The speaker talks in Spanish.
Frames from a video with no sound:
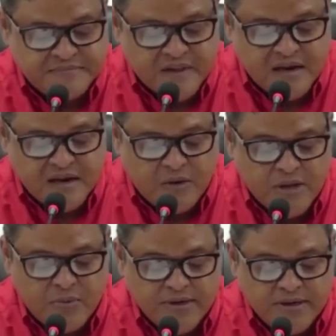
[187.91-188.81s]
La unidad
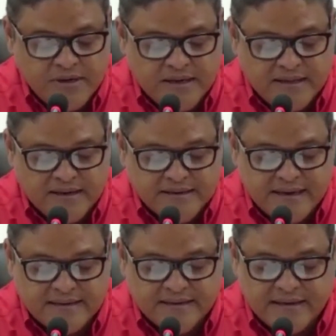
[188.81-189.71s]
humanitaria de
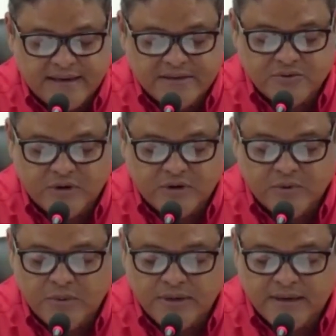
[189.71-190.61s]
rescate del Ejército de
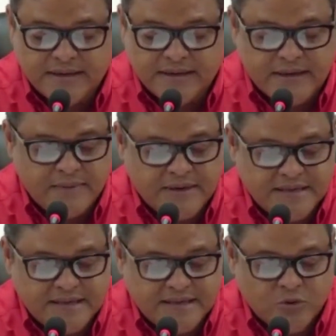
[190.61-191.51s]
República Dominicana está
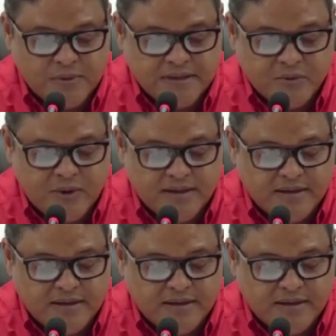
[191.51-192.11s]
emplazada en la autopista Duarte,